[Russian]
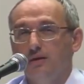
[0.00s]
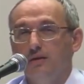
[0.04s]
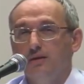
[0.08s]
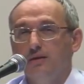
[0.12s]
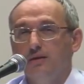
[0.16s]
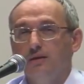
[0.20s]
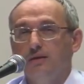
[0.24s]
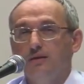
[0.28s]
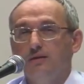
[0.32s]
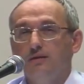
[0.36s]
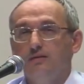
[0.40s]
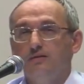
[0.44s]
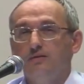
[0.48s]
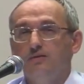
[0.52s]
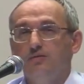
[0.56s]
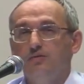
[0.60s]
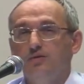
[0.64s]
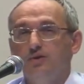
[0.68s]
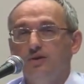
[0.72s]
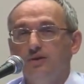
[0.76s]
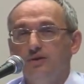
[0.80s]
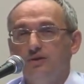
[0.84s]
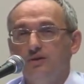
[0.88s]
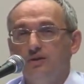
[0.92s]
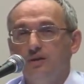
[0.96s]
ты не
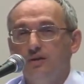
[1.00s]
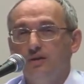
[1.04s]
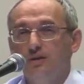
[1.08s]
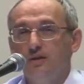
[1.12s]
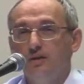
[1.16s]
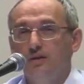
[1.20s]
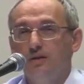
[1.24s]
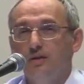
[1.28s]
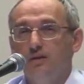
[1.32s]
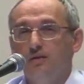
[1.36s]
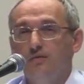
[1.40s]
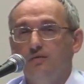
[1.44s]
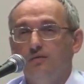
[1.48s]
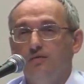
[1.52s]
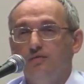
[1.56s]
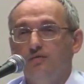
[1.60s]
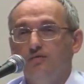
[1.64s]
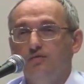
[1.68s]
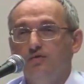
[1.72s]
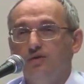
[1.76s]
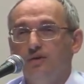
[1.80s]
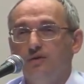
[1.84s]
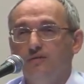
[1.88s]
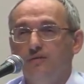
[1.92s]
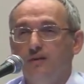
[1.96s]
достучишься ни для кого.
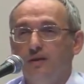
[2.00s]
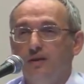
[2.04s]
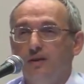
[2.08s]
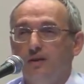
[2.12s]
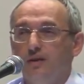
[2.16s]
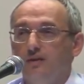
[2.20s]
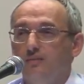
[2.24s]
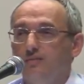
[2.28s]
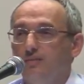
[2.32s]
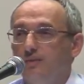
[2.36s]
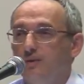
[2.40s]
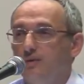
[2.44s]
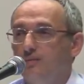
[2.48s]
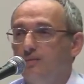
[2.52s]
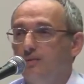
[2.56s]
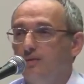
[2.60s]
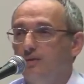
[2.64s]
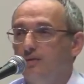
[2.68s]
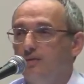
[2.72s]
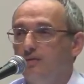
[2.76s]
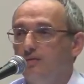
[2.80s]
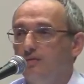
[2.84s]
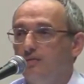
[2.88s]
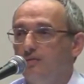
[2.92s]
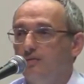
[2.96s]
Кто жил в Канаде,
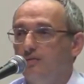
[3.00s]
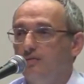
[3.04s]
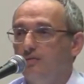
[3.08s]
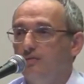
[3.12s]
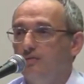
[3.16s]
поднимите руку.